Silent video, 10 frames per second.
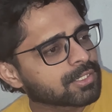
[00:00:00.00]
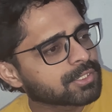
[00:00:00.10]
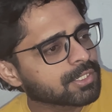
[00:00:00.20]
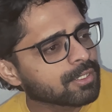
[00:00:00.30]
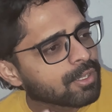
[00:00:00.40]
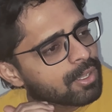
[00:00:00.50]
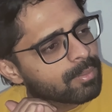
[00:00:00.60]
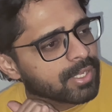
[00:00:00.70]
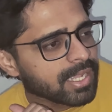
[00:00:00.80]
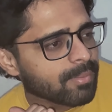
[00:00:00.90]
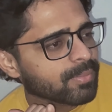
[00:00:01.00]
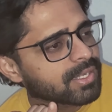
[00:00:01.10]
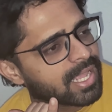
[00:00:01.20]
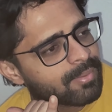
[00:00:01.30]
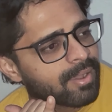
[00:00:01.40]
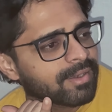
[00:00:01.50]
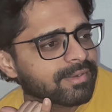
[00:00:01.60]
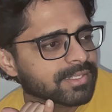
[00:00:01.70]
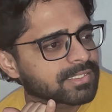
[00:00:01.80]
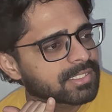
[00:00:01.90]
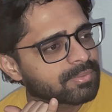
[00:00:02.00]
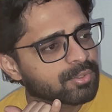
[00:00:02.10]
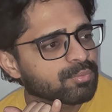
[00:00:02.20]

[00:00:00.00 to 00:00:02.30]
अजी मेरी अम्मी नहीं मान रहे जी